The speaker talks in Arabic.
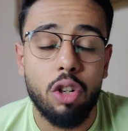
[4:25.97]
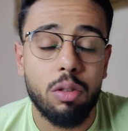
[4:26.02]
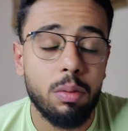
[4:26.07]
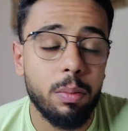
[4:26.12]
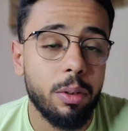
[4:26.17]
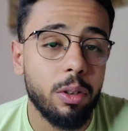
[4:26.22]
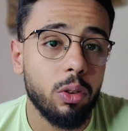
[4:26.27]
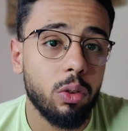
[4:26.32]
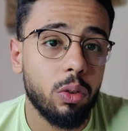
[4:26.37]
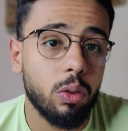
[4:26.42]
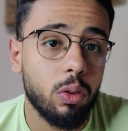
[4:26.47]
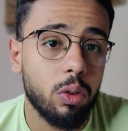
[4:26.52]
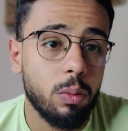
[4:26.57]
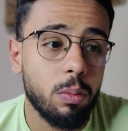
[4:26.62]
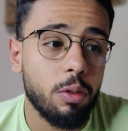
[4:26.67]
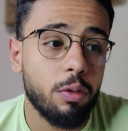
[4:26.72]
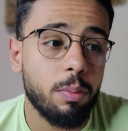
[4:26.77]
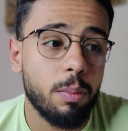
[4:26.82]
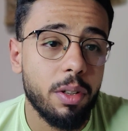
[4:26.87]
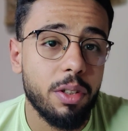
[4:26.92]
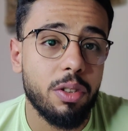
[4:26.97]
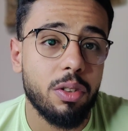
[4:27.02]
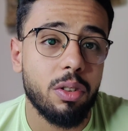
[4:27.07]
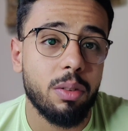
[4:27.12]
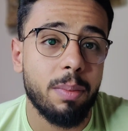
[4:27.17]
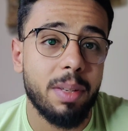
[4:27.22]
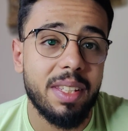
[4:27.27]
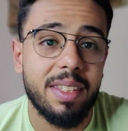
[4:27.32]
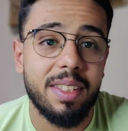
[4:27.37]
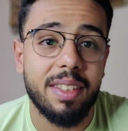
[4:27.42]
وممكن تطلبه في
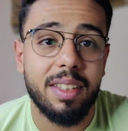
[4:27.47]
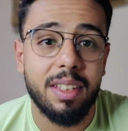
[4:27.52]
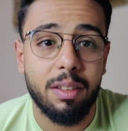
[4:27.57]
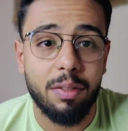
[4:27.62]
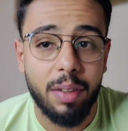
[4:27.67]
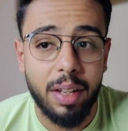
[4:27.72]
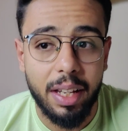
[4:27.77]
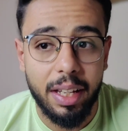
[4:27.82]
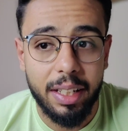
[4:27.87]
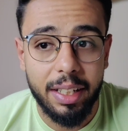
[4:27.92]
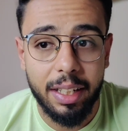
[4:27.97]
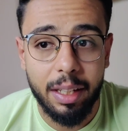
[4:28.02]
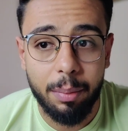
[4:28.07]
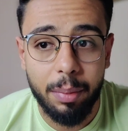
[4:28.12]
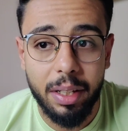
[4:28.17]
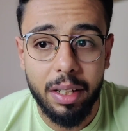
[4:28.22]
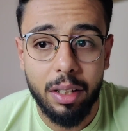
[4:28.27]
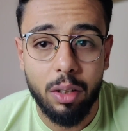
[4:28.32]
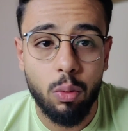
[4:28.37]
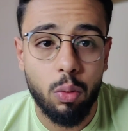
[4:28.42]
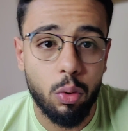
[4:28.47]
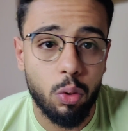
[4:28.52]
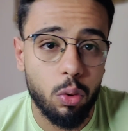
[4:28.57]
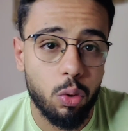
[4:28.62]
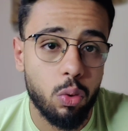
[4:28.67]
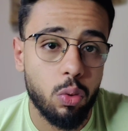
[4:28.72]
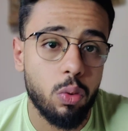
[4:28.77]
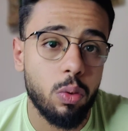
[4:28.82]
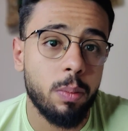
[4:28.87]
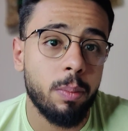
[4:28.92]
مصر بس تدفع الجمارك
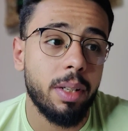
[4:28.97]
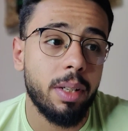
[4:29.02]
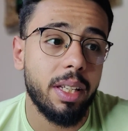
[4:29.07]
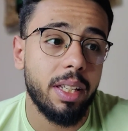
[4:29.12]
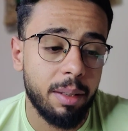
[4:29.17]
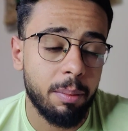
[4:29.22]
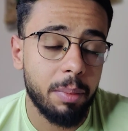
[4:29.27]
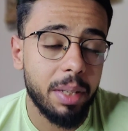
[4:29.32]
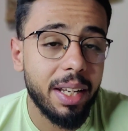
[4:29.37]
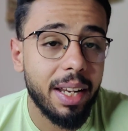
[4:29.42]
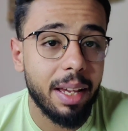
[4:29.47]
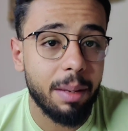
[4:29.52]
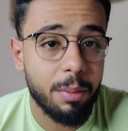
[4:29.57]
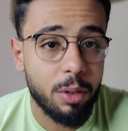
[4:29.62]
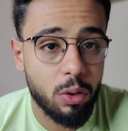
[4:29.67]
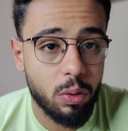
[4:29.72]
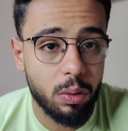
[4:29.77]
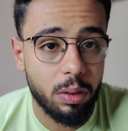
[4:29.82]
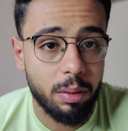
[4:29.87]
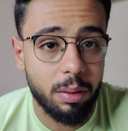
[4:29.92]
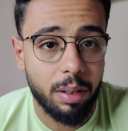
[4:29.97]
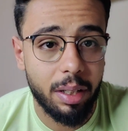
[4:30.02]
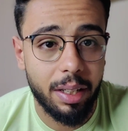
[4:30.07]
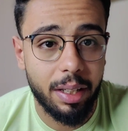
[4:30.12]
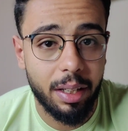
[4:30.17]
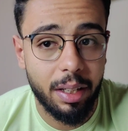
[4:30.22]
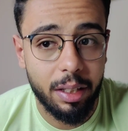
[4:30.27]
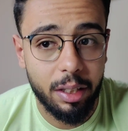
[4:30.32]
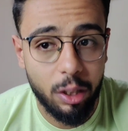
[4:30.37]
والرسوم من امازون آه،